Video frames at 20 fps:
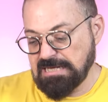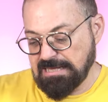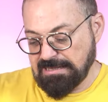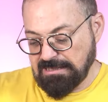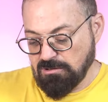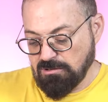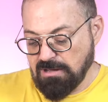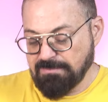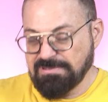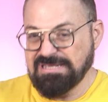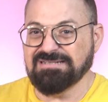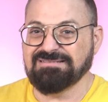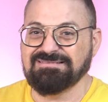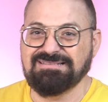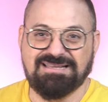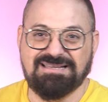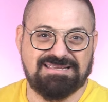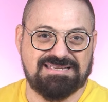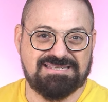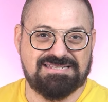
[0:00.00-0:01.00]
y la dejo
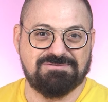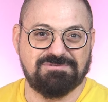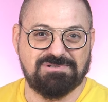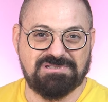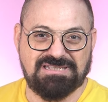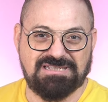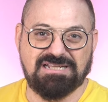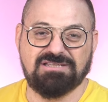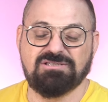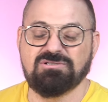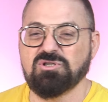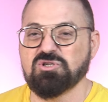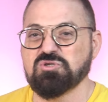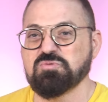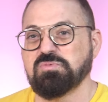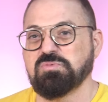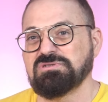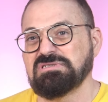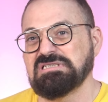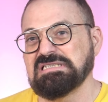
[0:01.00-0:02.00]
abierta y así voy tirando
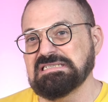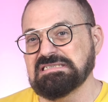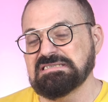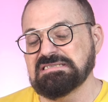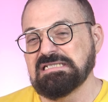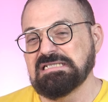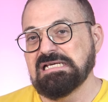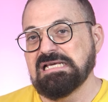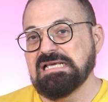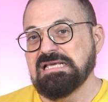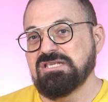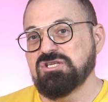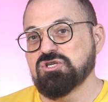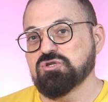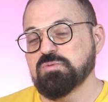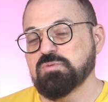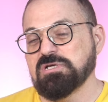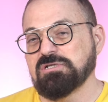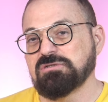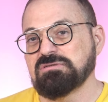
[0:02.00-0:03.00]
los botes y
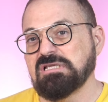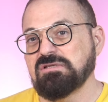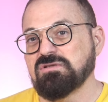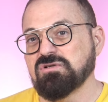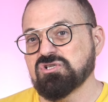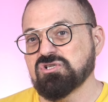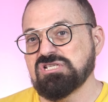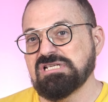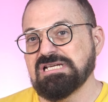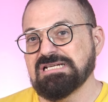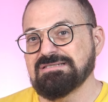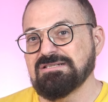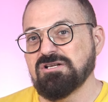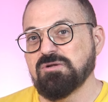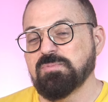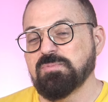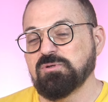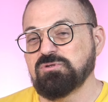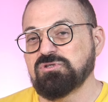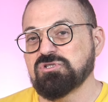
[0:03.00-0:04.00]
os voy contando cositas de
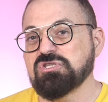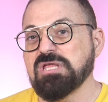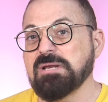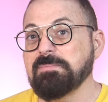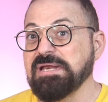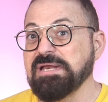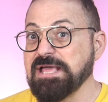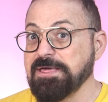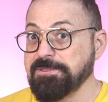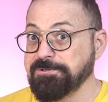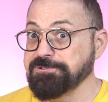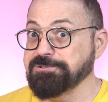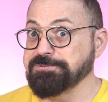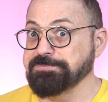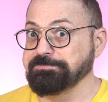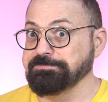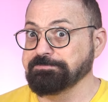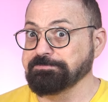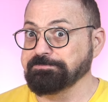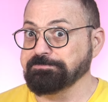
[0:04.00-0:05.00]
los productos
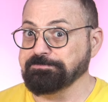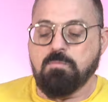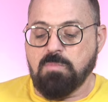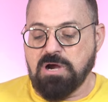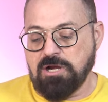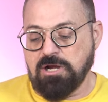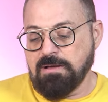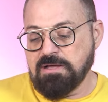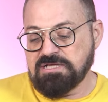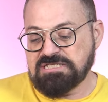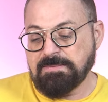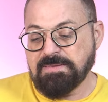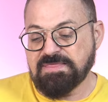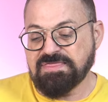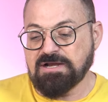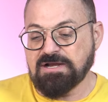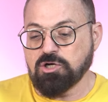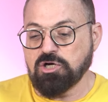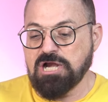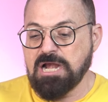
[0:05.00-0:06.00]
terminados. Bueno, vamos a
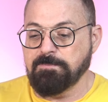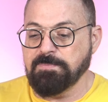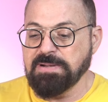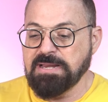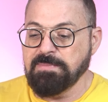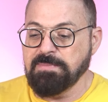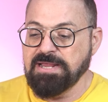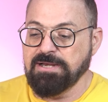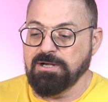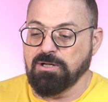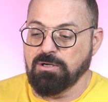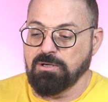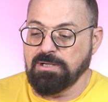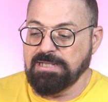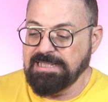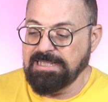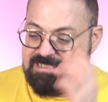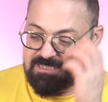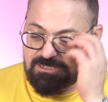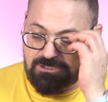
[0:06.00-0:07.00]
empezar con el
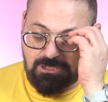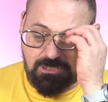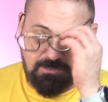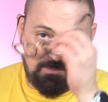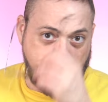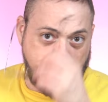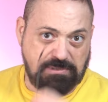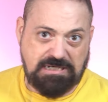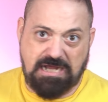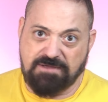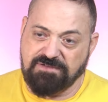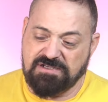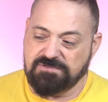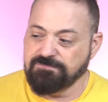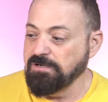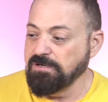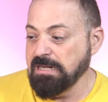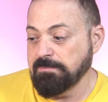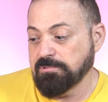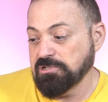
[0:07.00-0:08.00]
primero. Esto,
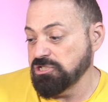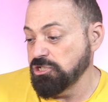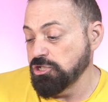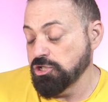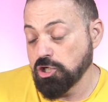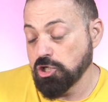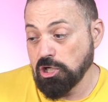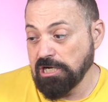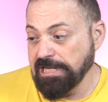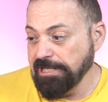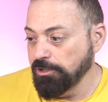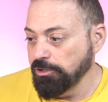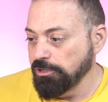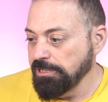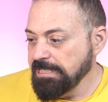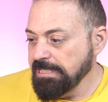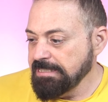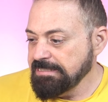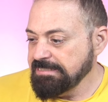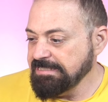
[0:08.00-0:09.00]
gafas fuera, por si no lo
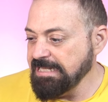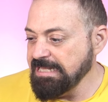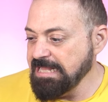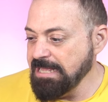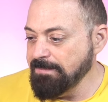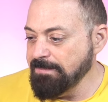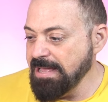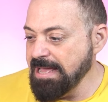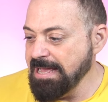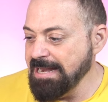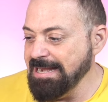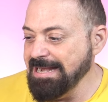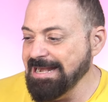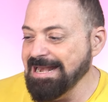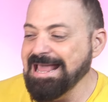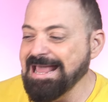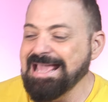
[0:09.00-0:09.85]
leo. Se llama